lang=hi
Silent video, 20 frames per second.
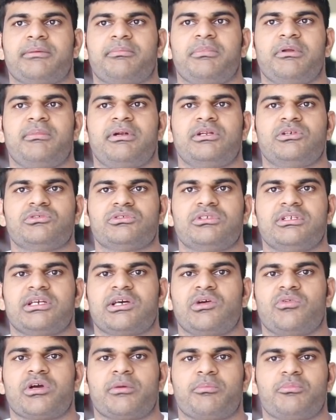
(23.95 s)
सप्लीमेंट यूज़ नहीं
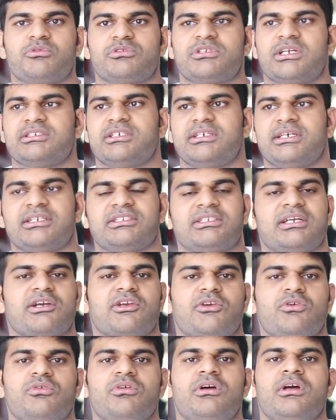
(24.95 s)
करूँगा पूछा जाए अच्छा
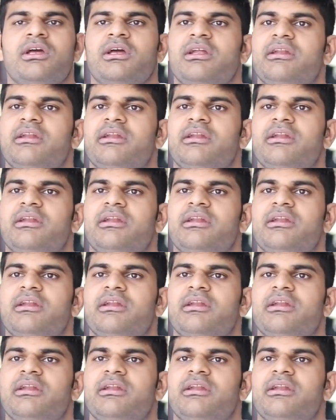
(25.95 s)
क्यों